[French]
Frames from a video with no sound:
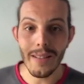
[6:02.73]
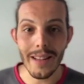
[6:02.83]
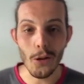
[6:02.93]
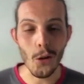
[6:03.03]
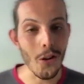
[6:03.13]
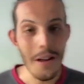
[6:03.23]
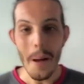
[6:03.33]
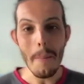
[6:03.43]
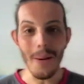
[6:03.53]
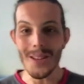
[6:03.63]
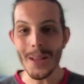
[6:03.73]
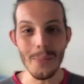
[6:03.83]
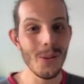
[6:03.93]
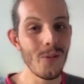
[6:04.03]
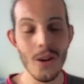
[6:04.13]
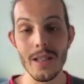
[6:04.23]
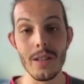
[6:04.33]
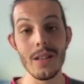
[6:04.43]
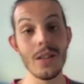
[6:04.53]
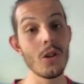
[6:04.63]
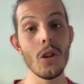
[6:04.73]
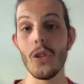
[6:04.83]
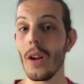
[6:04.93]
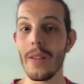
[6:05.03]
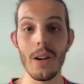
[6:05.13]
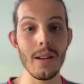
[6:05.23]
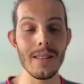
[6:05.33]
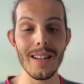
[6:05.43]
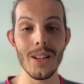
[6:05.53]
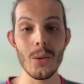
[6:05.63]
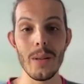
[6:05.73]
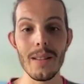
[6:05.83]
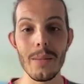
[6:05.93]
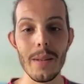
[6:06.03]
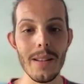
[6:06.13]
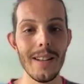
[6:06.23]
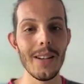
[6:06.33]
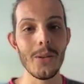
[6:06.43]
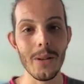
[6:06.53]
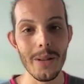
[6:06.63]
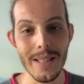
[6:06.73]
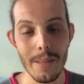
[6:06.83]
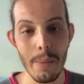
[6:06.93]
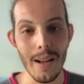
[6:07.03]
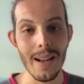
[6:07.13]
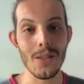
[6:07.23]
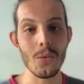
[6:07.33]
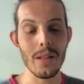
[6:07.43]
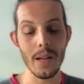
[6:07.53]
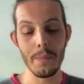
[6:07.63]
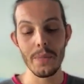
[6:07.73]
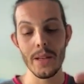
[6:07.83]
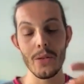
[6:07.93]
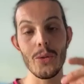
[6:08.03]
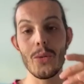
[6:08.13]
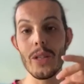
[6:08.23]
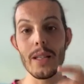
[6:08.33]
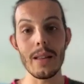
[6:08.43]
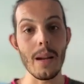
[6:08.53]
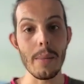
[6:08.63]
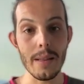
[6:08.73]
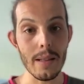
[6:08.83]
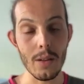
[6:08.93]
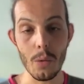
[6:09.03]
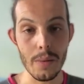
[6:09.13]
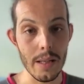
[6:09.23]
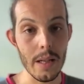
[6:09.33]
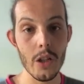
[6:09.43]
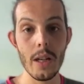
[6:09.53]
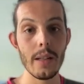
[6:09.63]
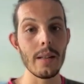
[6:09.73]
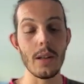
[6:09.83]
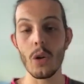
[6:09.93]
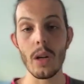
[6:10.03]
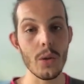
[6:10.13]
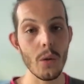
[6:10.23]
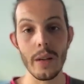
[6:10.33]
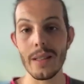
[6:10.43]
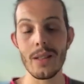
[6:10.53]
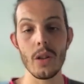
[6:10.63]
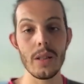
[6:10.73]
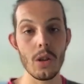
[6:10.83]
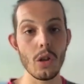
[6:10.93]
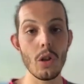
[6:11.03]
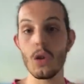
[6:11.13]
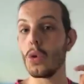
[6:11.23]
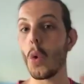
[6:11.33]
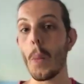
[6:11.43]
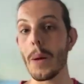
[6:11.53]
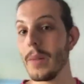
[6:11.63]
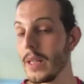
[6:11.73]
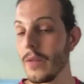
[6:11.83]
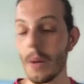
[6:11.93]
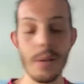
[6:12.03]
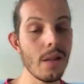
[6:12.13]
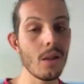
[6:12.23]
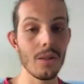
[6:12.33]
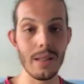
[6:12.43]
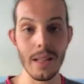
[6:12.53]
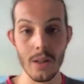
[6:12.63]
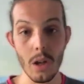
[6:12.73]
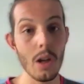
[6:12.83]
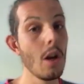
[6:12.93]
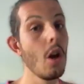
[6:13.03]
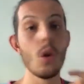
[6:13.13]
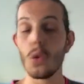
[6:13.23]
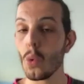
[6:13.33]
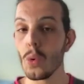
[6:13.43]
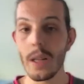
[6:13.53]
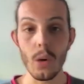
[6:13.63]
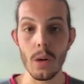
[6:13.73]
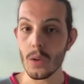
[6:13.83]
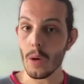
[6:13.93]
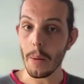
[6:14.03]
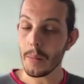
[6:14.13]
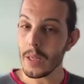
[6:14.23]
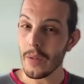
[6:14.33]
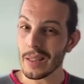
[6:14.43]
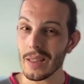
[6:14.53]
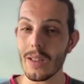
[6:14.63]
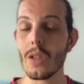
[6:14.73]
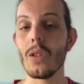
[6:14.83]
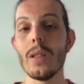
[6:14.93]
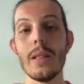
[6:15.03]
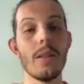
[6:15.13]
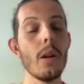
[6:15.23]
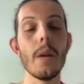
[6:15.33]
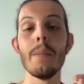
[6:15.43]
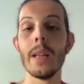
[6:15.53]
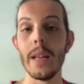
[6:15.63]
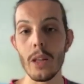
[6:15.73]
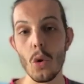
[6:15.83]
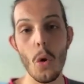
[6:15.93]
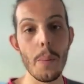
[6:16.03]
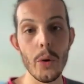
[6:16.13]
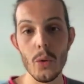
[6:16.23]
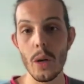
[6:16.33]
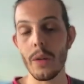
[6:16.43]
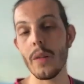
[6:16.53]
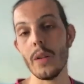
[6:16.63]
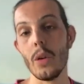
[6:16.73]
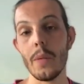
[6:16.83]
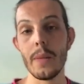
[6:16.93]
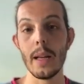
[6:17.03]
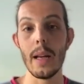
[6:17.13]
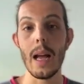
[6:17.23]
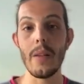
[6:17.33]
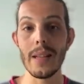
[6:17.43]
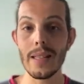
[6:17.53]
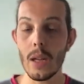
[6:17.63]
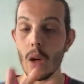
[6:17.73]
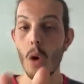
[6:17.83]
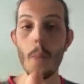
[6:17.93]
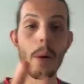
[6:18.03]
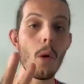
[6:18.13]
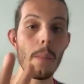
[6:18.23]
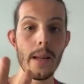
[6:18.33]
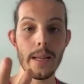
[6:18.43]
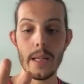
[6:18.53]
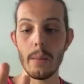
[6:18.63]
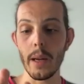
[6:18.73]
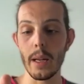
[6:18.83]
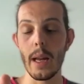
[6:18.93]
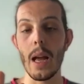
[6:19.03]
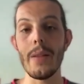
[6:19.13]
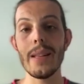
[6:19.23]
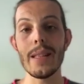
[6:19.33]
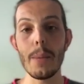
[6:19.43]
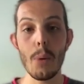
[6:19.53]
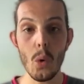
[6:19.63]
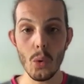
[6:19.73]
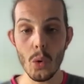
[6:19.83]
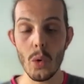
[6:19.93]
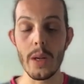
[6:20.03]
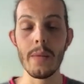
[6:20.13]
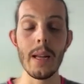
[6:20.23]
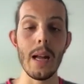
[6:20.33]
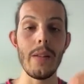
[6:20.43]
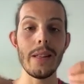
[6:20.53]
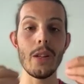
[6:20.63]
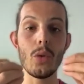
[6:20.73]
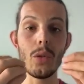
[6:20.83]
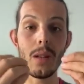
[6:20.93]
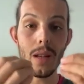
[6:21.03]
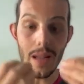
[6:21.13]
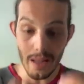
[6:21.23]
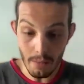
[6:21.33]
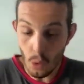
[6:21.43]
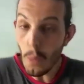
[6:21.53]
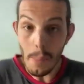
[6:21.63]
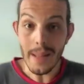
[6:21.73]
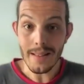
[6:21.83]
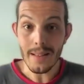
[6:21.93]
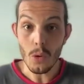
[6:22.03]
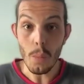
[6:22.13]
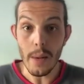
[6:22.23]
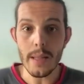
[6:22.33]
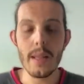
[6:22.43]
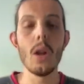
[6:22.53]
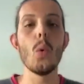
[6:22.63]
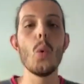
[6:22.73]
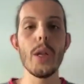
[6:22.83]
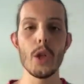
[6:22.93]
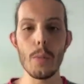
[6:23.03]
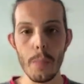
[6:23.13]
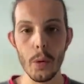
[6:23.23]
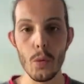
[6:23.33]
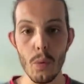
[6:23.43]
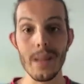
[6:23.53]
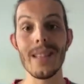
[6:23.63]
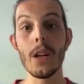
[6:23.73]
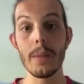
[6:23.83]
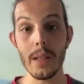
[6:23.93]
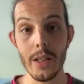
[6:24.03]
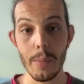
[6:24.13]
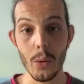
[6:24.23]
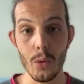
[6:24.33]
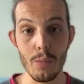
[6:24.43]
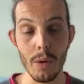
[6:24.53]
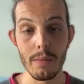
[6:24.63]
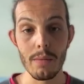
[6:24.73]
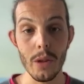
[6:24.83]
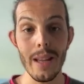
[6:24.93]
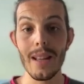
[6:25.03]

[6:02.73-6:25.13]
travailler, donc euh, balance un peu de force, et je te donne de la valeur, hein. c'est gratuit les amis, donc euh, n'hésite pas à soutenir, du coup je disais, t'as le matin, t'as ton petit déj, t'as ta collation vers 10h, 10h30, ton repas midi vers midi 30, 13h, ton goûter collation après midi vers 16h30, 17h, et ton repas du soir vers 20h avec cinq repas complets équilibrés, avec des apports contrôlés, avec des choses complètes, complètes, oui, tu peux perdre du poids. C'est comme ça que j'ai perdu du poids.